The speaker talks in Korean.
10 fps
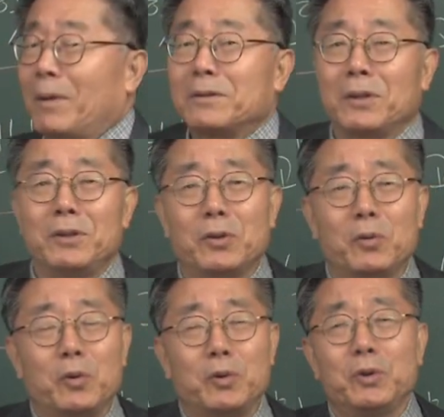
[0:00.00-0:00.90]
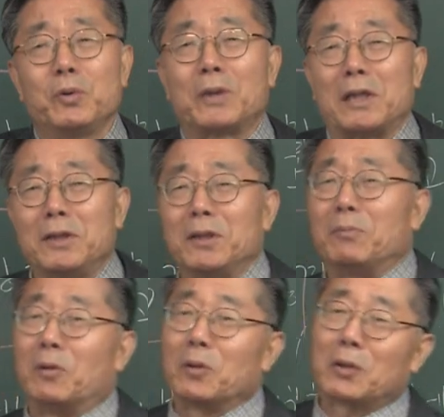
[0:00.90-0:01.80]
막 뭐 선진국 후진국 따질 때
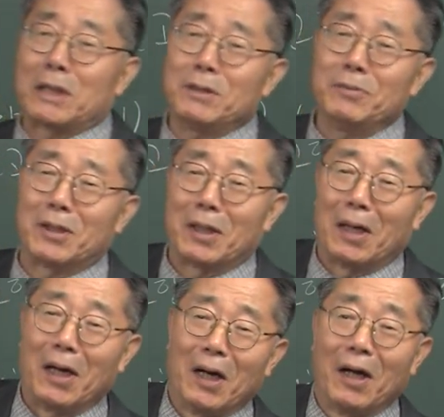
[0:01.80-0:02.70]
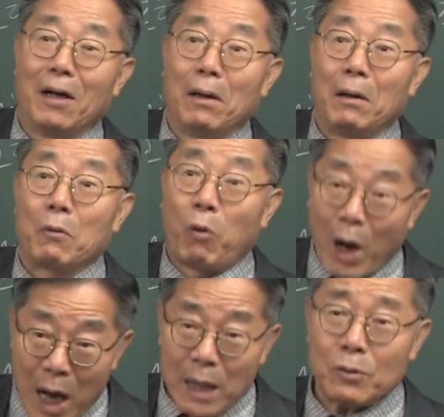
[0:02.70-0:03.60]
뭐로 따집니까?
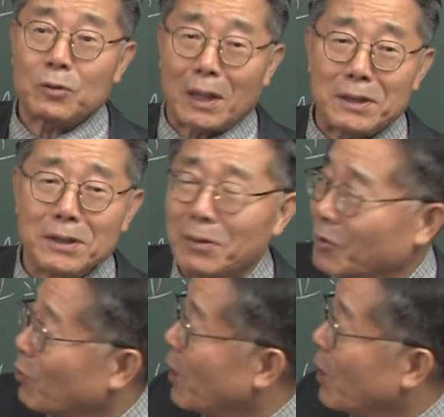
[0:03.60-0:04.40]
과학으로 따지는 겁니다.